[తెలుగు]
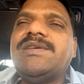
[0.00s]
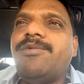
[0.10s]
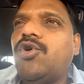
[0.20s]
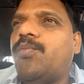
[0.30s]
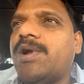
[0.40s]
మా
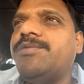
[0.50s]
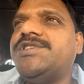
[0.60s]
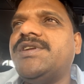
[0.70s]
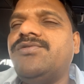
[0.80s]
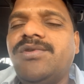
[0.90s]
సభకు
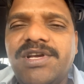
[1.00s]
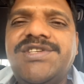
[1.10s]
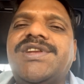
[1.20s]
పర్మిషన్